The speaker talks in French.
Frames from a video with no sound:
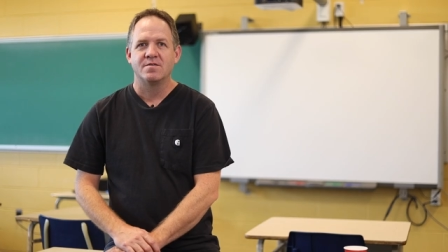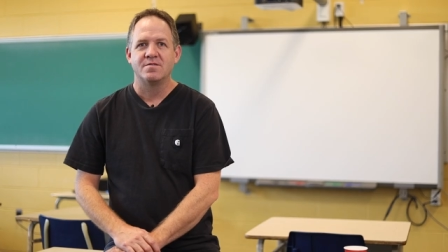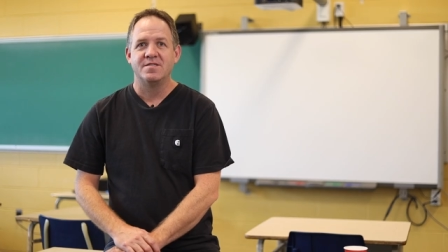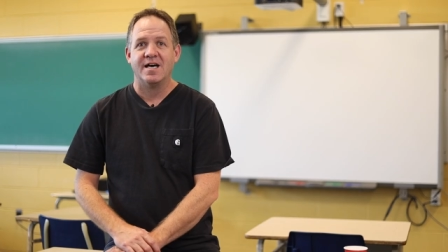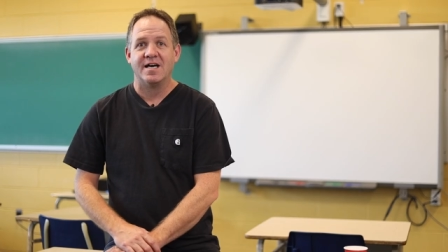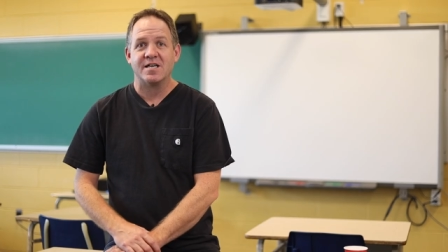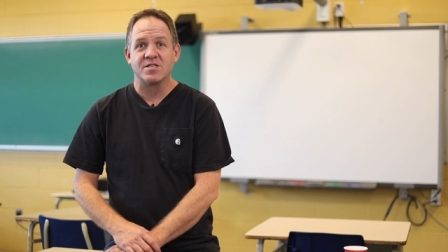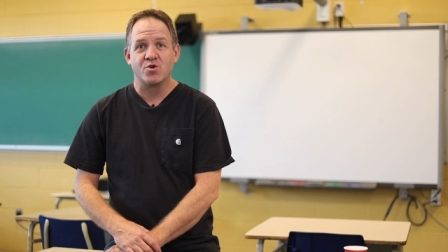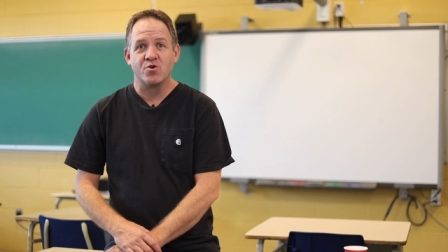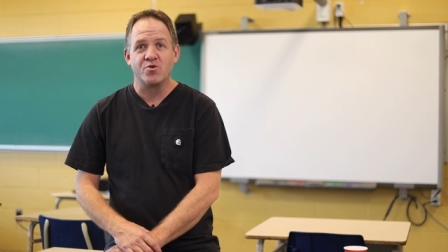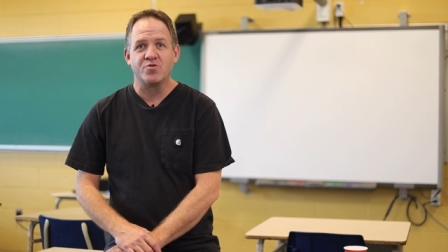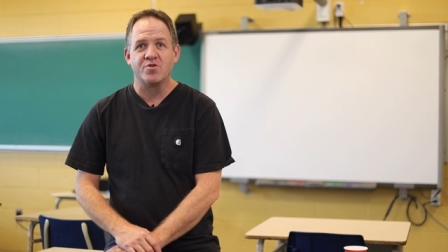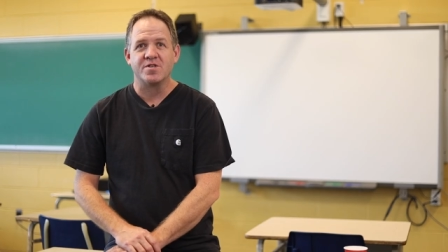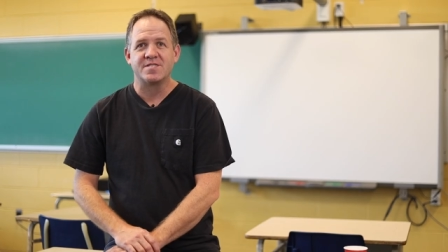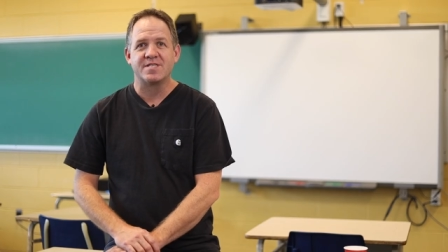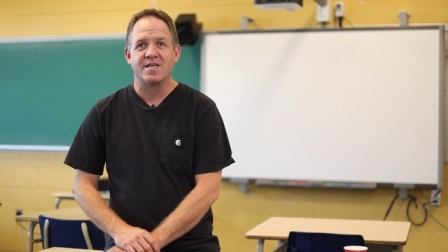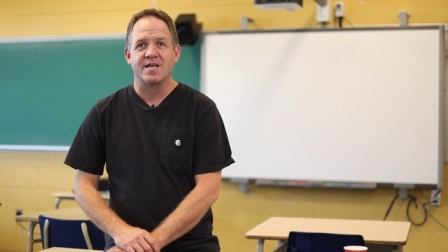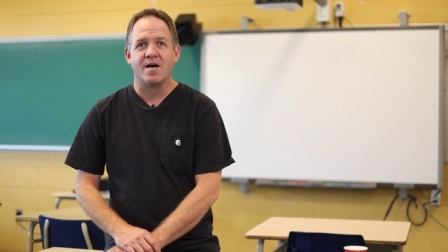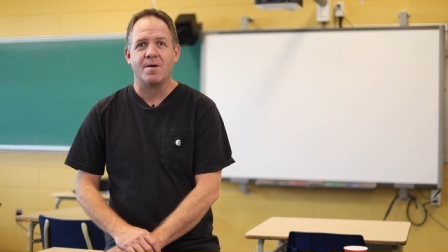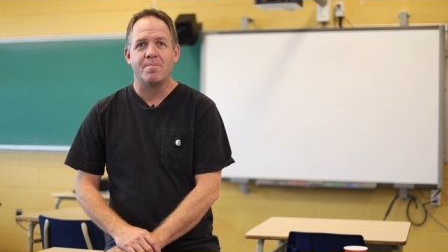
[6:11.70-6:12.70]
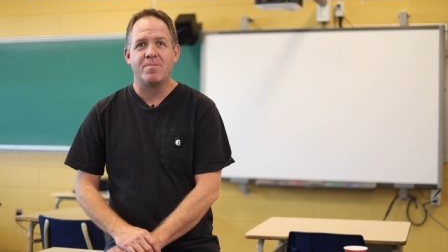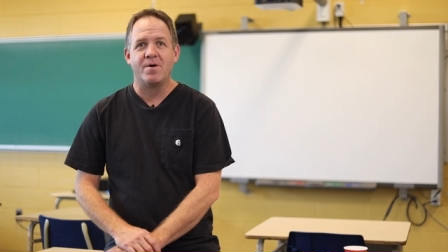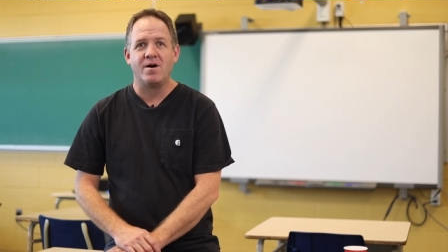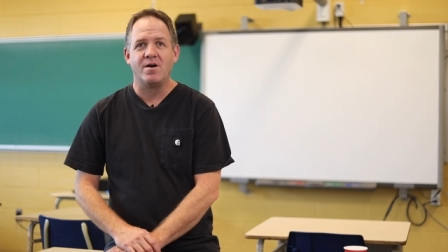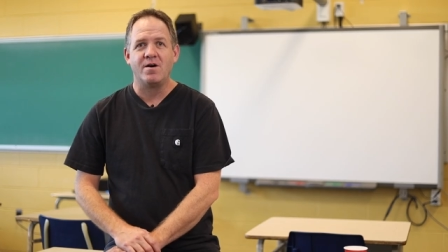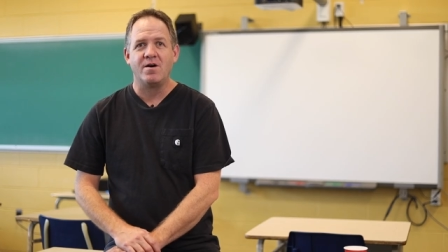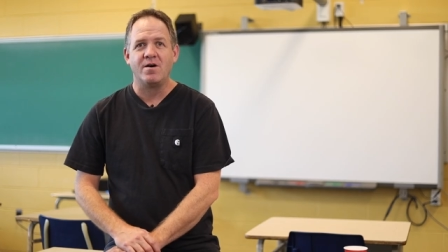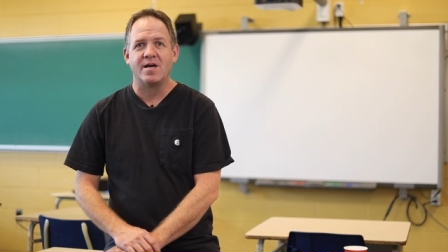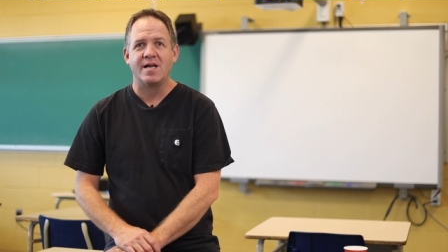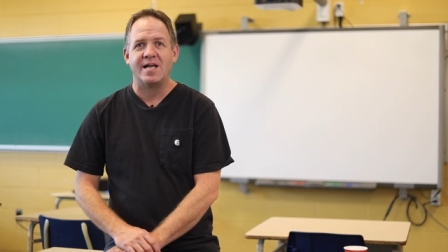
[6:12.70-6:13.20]
Dans un de ses
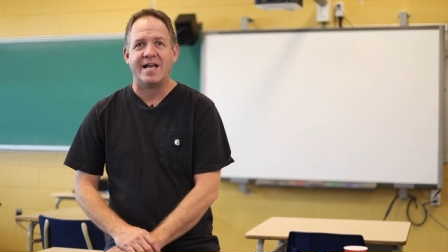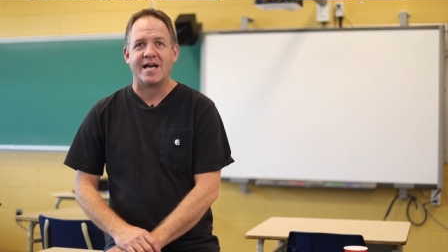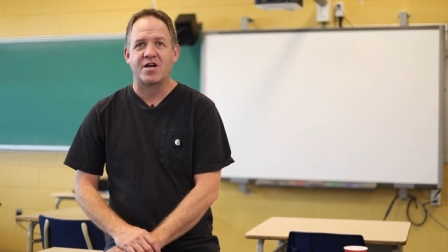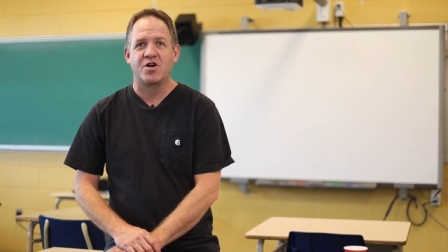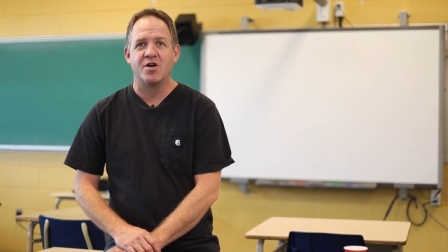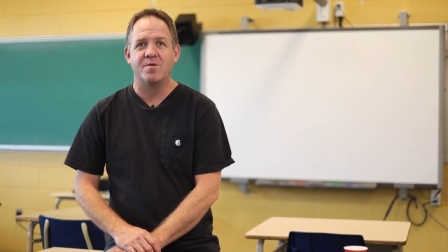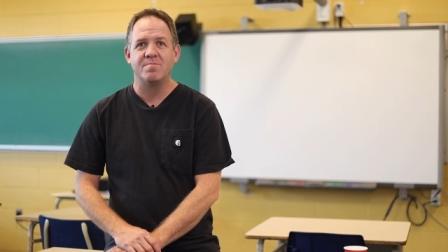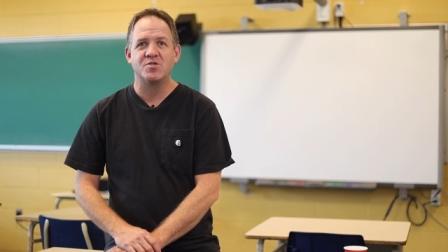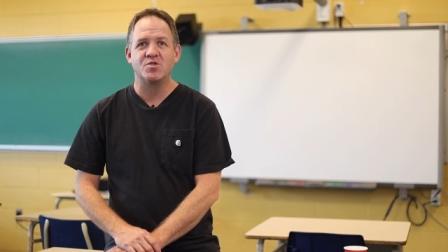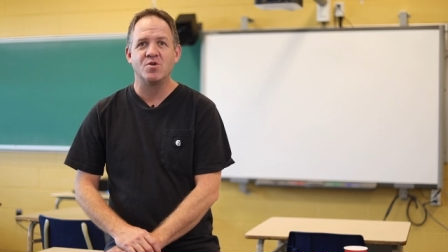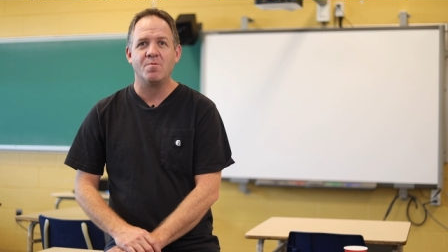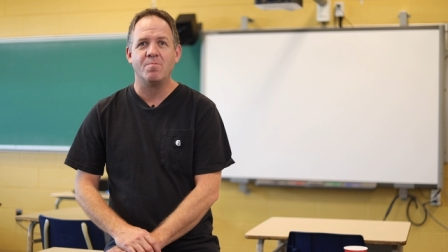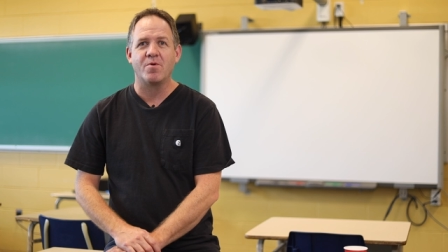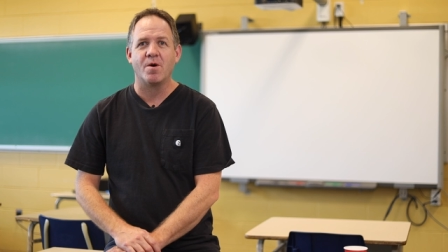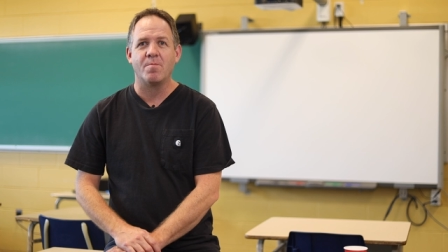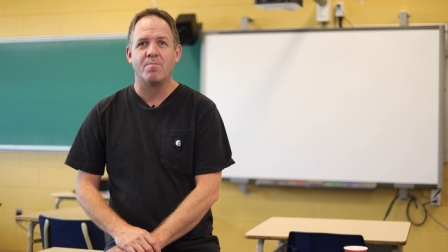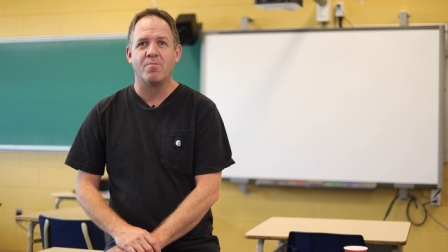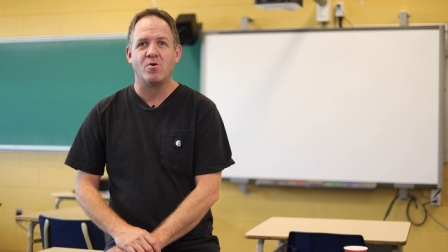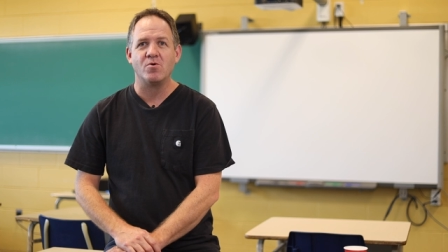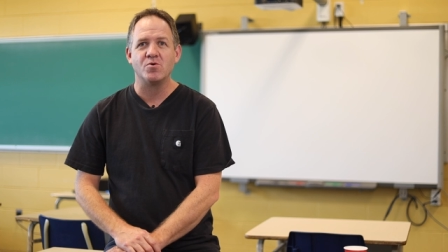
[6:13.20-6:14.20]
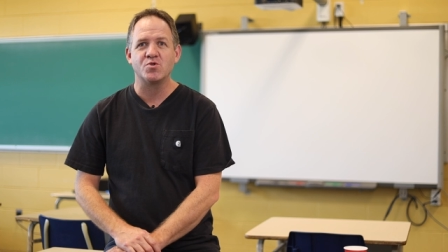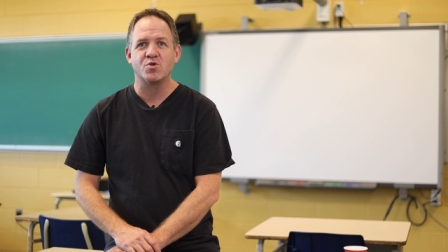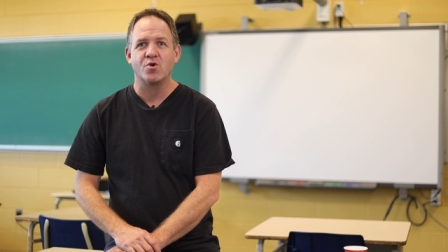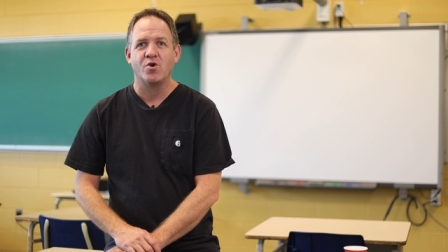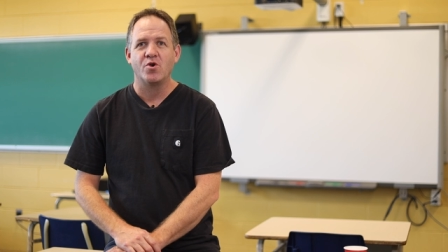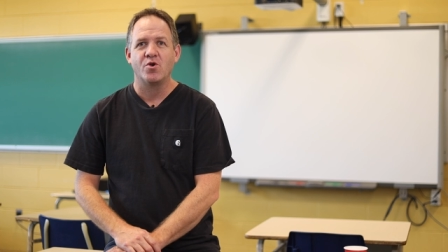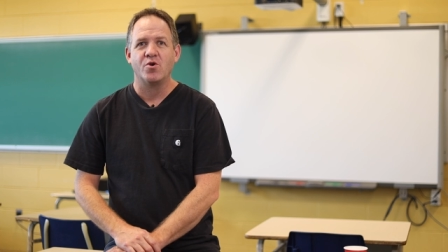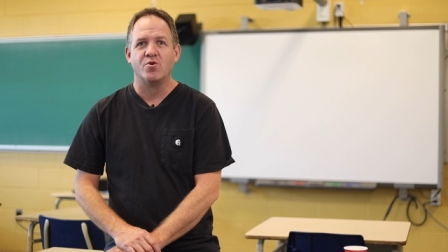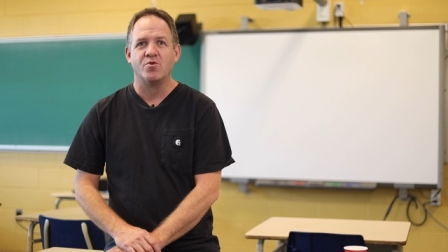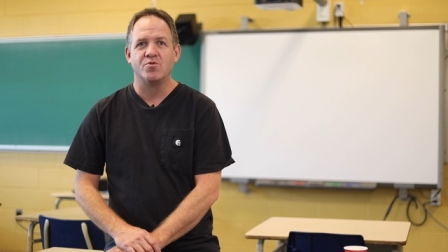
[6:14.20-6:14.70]
rapports, la Commission propose
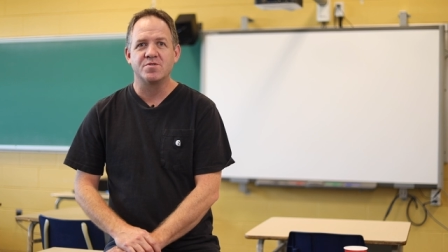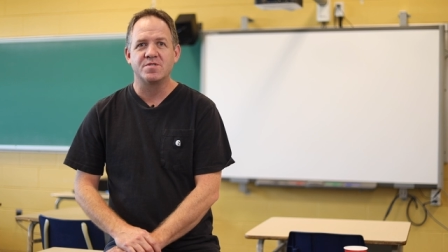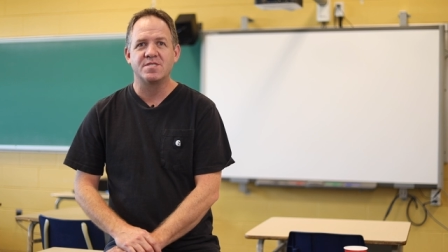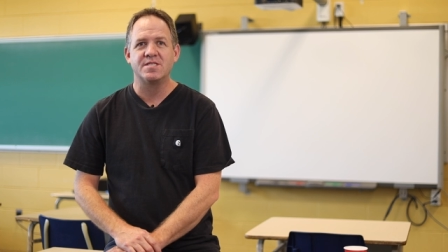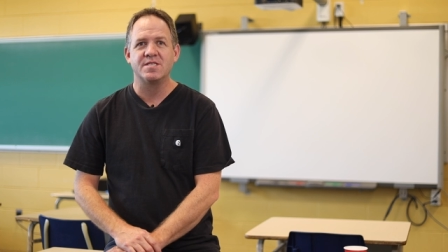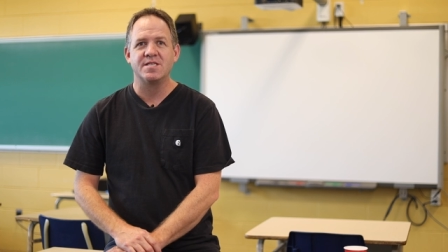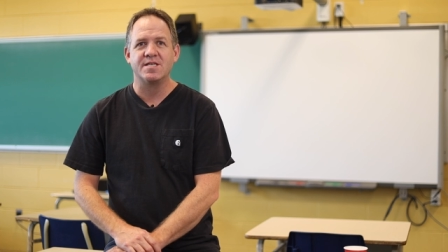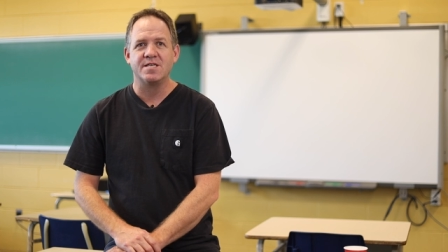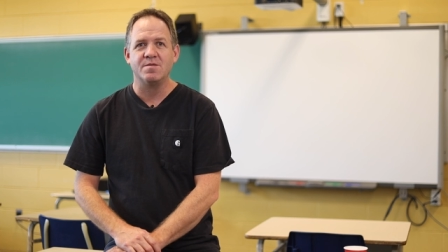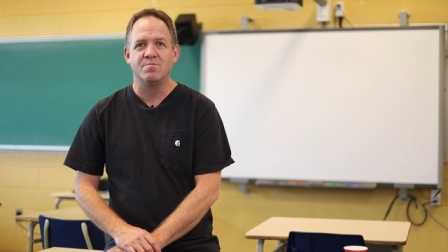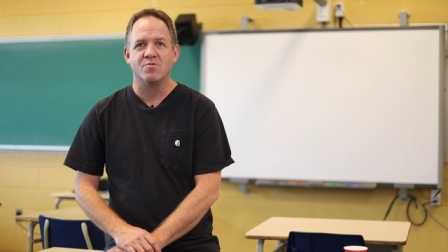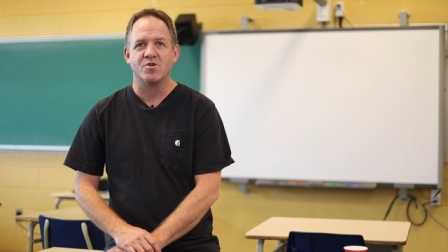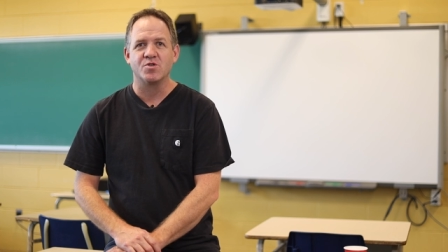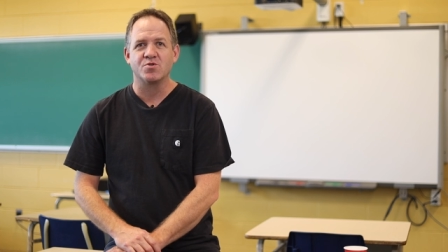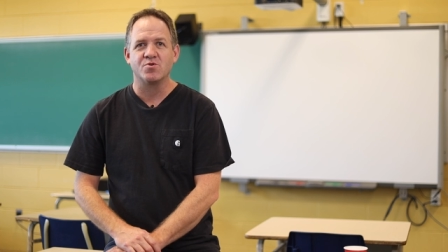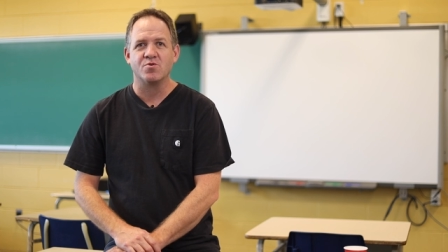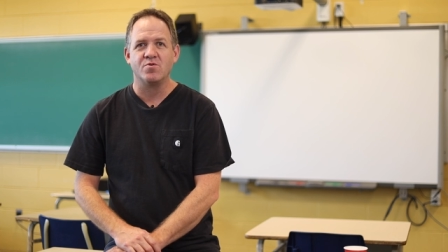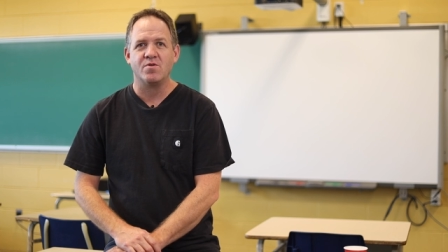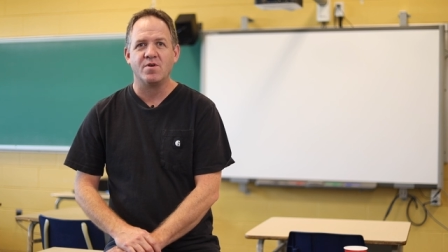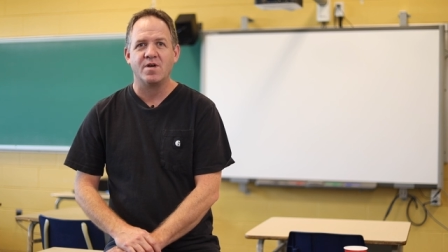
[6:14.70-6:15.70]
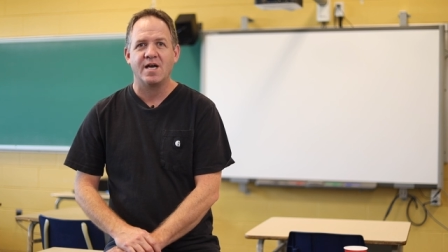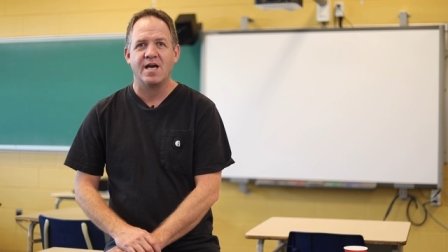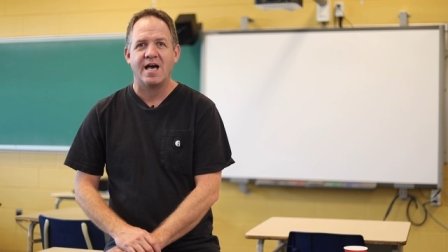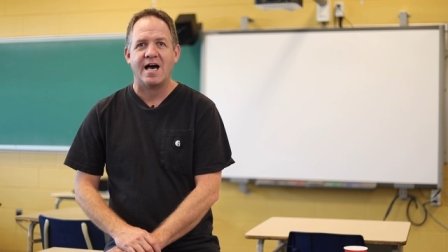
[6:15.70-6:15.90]
une série de mesures